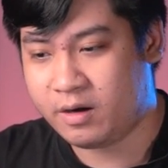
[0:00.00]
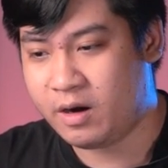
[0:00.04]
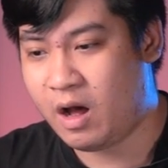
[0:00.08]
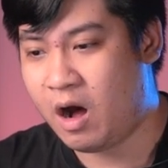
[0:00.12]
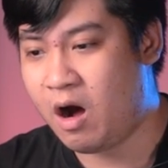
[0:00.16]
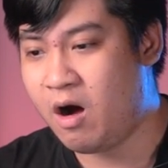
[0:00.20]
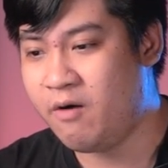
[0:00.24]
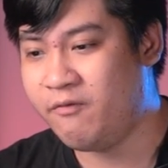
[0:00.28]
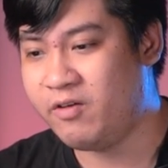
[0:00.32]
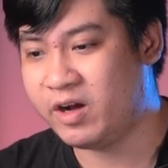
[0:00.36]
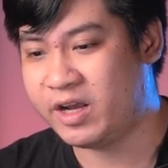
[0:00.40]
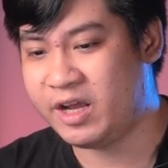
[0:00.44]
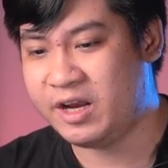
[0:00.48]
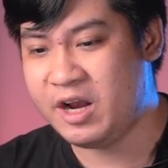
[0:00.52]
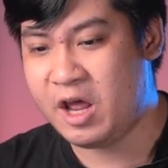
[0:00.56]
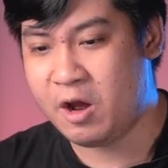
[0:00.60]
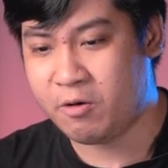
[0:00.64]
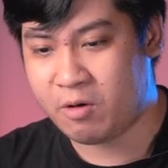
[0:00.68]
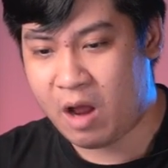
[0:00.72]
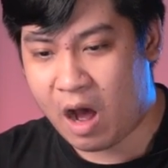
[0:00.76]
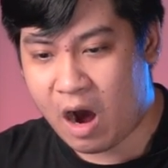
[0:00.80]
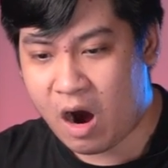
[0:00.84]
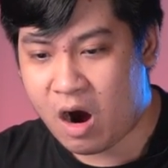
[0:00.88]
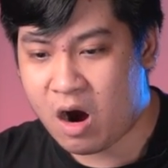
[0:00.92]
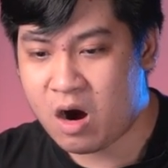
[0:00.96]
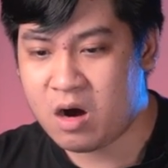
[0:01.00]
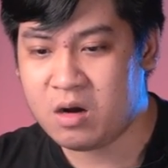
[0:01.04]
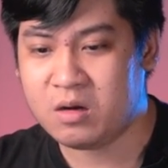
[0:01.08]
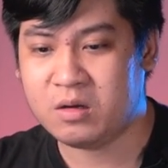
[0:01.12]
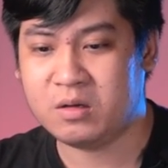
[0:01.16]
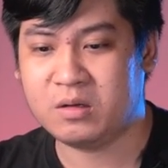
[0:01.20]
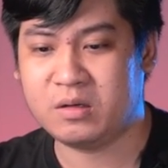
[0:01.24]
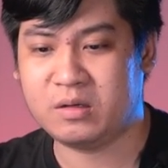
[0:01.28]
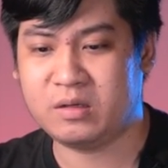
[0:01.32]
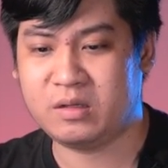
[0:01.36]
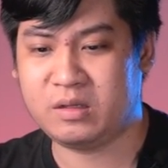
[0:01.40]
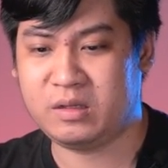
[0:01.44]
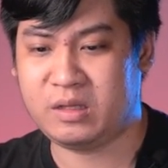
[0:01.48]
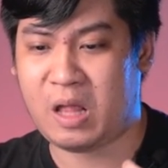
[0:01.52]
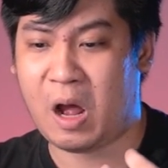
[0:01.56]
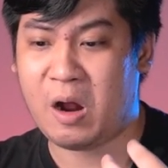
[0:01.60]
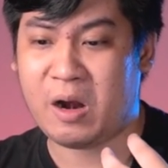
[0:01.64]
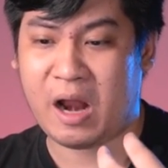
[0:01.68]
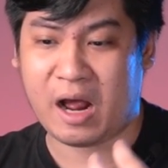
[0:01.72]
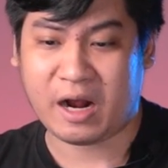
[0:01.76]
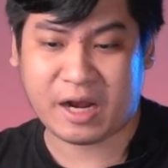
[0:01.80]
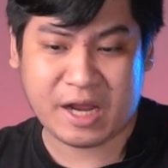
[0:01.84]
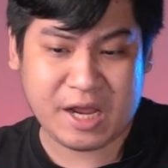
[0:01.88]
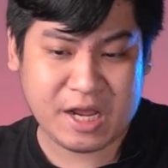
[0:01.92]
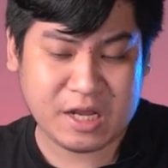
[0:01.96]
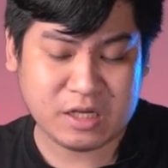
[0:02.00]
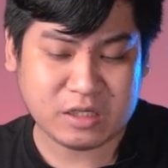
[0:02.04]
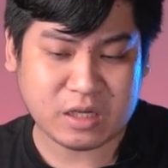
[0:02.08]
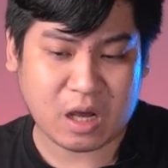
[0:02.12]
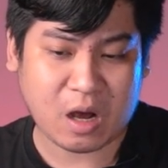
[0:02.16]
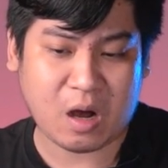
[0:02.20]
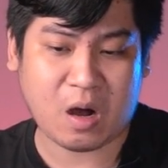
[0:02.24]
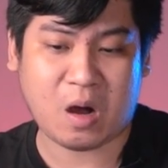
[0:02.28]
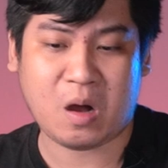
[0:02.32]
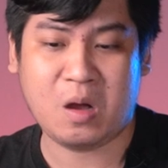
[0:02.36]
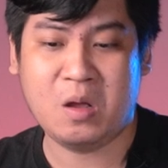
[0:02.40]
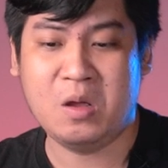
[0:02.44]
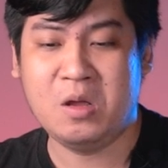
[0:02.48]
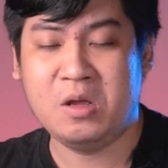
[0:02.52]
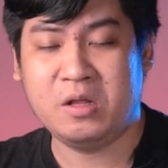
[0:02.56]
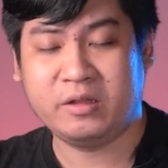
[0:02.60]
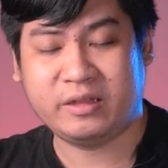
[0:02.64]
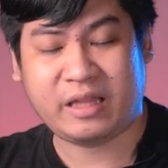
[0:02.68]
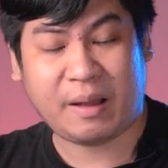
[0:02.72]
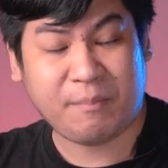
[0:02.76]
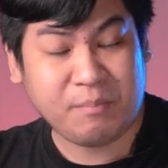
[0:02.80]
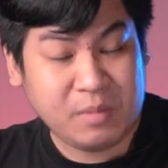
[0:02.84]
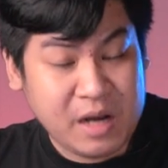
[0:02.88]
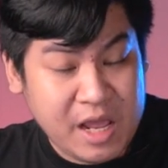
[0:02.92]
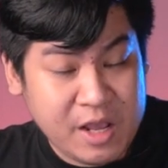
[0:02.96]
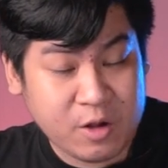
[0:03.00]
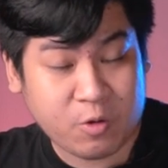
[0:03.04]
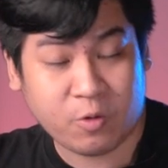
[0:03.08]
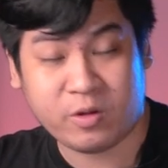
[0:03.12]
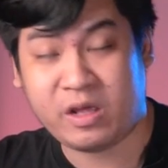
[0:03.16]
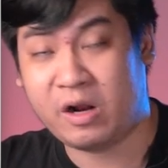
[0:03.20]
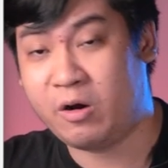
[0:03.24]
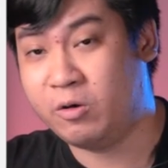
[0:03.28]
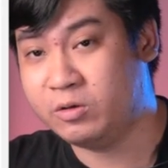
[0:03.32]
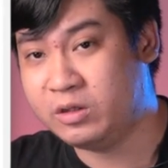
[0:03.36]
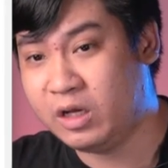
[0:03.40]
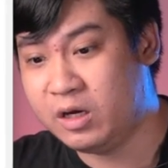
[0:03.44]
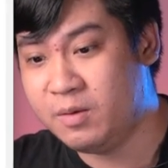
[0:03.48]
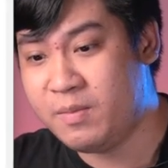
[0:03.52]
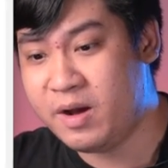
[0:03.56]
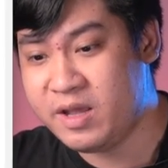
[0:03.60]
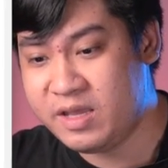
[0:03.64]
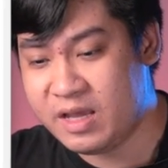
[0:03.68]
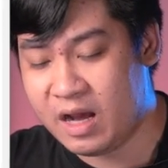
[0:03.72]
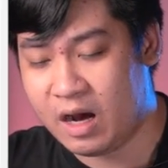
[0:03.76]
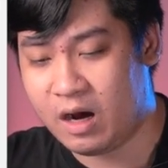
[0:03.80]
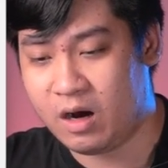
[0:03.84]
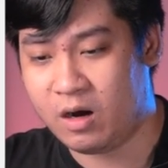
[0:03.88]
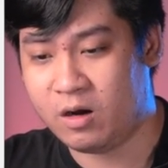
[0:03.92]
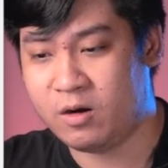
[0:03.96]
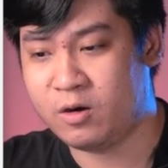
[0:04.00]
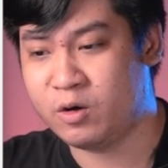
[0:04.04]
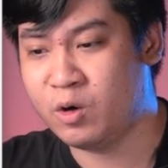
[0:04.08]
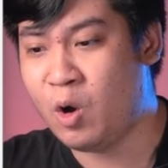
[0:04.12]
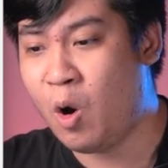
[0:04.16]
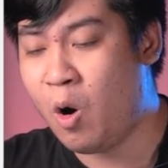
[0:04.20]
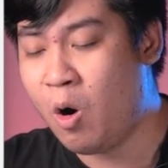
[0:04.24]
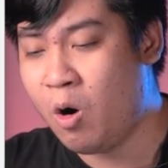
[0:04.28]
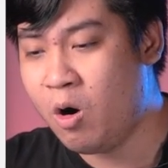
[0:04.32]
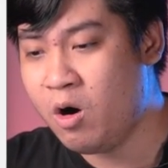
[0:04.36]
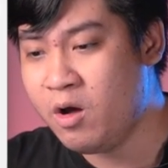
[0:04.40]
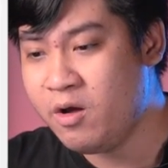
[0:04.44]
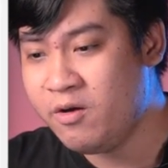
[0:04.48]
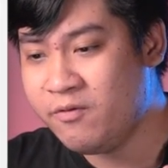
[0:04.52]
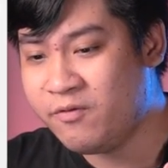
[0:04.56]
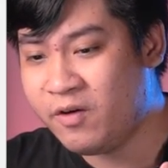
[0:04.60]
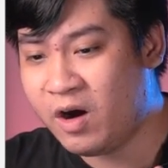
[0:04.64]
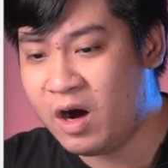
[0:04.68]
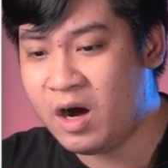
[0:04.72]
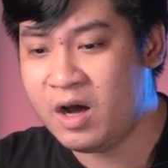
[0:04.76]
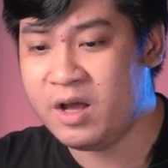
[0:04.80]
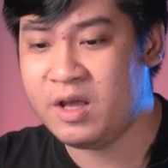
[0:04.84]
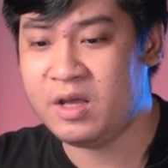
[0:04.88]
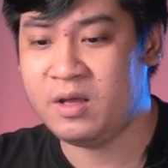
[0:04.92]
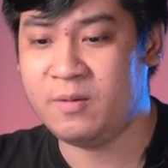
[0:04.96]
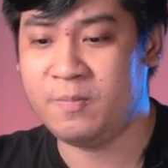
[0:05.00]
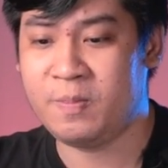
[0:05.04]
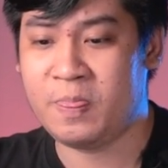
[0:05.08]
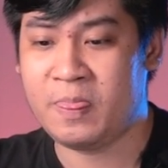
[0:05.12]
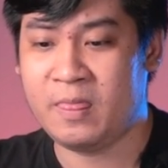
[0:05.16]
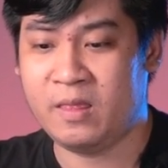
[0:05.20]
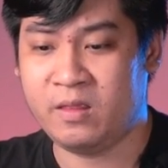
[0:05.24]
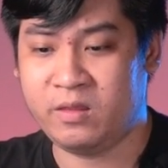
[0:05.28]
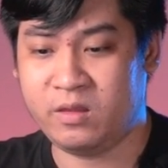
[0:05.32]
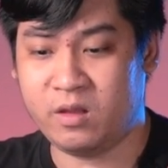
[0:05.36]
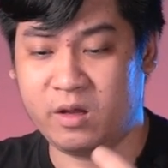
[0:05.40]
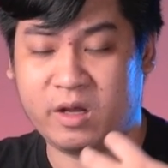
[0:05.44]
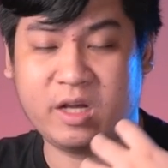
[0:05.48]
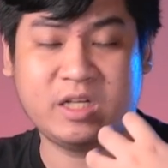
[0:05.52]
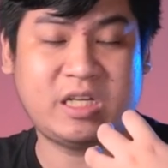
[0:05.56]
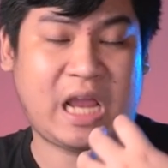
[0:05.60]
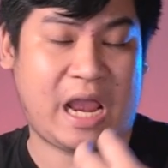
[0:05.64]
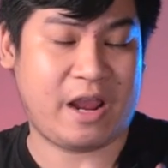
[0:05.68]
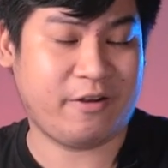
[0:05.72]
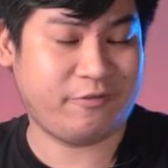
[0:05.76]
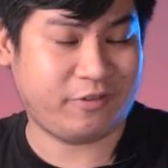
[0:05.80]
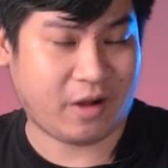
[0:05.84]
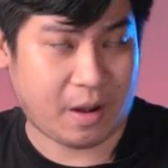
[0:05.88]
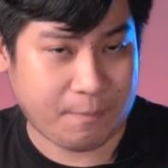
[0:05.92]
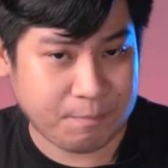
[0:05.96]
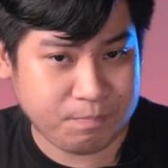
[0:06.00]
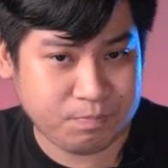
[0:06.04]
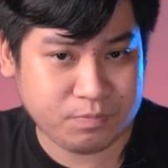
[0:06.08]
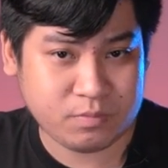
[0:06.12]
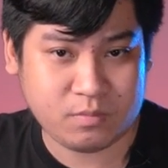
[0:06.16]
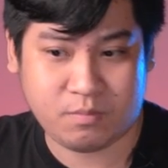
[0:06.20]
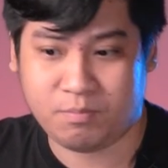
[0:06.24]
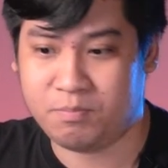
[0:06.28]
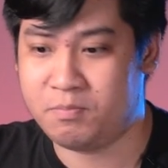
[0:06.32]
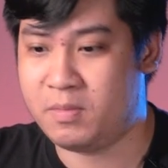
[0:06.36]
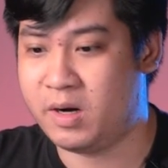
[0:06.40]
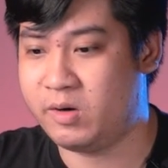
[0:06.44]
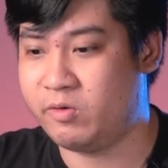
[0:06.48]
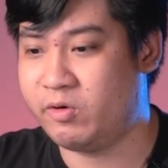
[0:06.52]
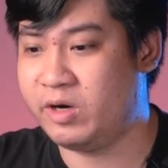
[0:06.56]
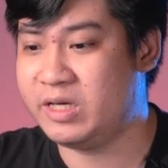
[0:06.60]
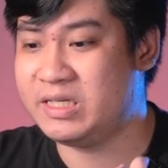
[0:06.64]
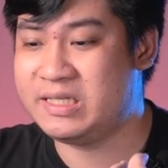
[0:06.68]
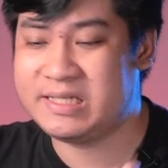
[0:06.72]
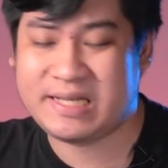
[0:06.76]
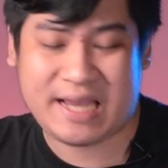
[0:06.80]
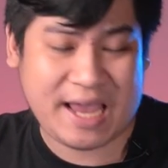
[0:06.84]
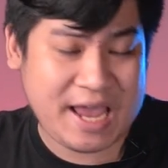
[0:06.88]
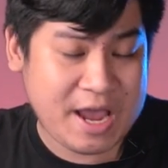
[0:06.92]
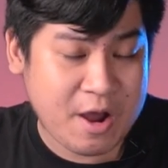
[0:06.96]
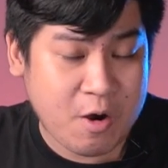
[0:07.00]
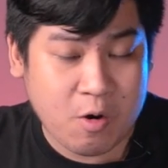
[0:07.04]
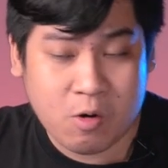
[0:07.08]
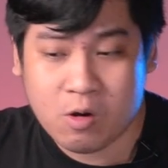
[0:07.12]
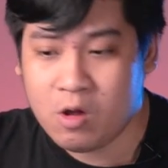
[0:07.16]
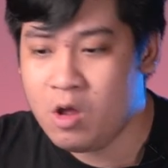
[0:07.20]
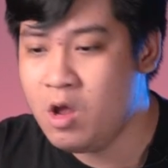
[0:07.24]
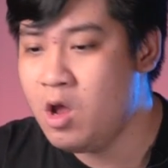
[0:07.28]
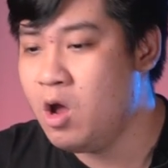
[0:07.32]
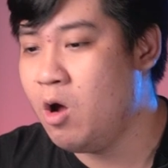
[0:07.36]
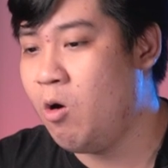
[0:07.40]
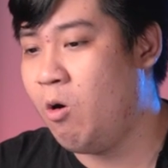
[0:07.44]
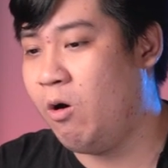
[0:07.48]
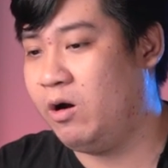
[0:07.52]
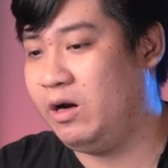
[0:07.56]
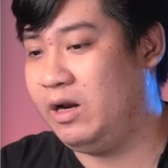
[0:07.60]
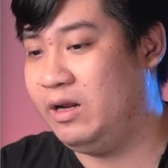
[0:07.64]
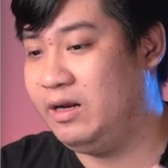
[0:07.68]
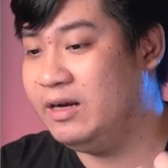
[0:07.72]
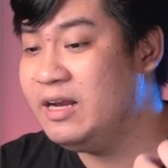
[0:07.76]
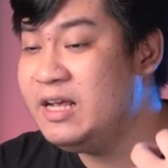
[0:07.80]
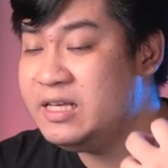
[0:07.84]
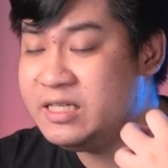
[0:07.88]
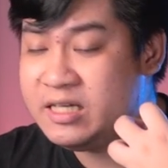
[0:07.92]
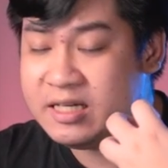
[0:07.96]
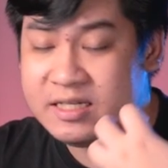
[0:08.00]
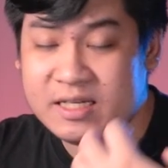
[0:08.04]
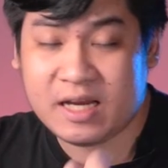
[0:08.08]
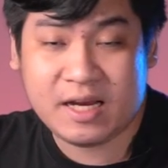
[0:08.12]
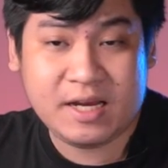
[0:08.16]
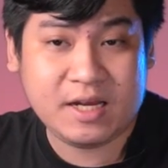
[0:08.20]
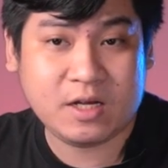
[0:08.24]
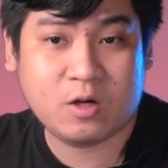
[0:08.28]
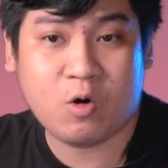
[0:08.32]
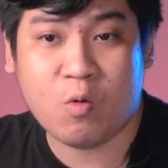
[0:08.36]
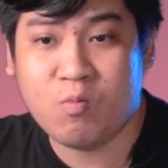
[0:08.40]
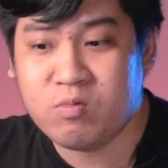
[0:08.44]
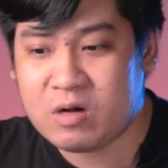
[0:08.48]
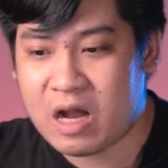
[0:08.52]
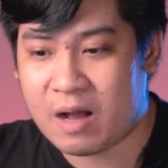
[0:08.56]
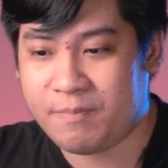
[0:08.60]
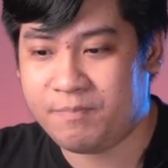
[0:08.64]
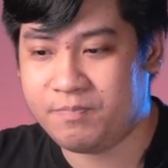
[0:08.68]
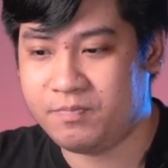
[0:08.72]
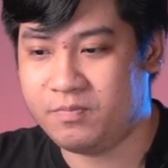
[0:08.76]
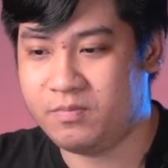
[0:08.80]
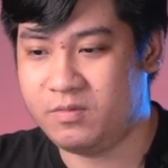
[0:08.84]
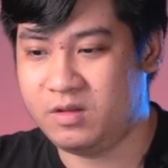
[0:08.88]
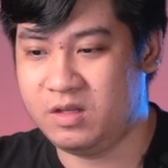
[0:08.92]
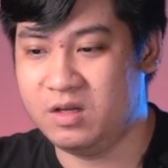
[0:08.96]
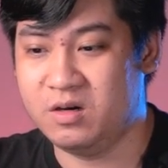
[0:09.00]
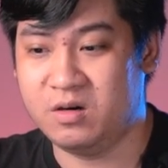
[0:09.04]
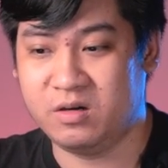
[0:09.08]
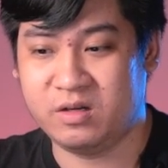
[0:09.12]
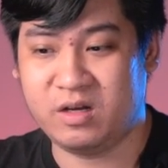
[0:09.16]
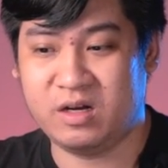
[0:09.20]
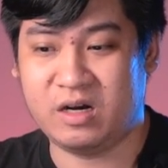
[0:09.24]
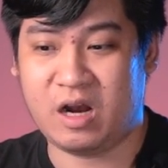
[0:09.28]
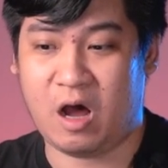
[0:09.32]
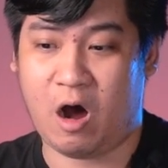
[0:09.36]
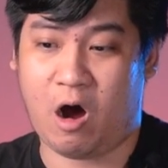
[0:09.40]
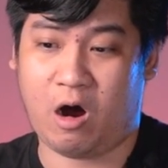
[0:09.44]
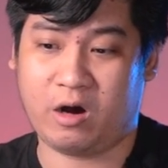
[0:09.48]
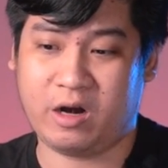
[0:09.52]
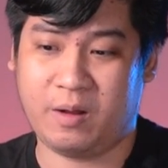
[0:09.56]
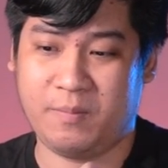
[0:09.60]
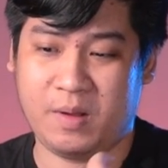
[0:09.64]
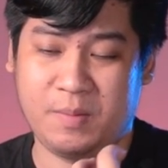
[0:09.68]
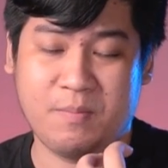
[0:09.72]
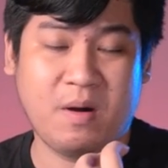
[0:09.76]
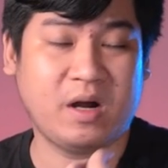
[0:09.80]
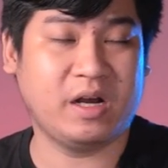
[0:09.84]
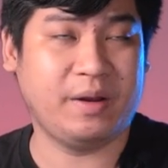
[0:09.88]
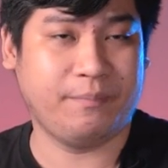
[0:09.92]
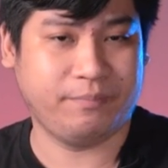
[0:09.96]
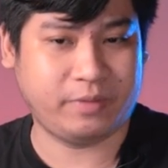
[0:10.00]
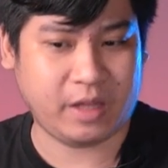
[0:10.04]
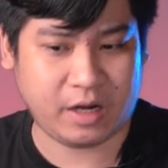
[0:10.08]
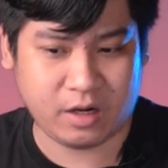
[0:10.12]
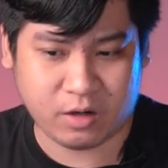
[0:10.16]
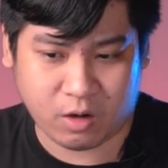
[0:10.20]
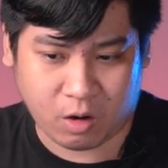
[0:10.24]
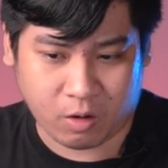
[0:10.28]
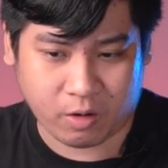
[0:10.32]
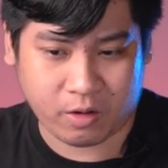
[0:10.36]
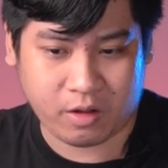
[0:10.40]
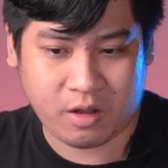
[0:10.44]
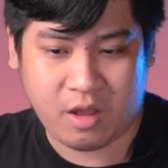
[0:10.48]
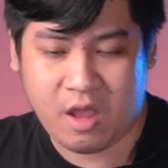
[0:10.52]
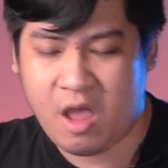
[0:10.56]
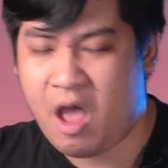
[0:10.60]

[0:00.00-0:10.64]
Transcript: Đó và cái điều đó nó đã khiến cho tâm lý của nhà đầu tư bây giờ đối với những cái sản phẩm mà Rescale hoặc là DCG cung cấp dường như là họ đã bị mất niềm tin rồi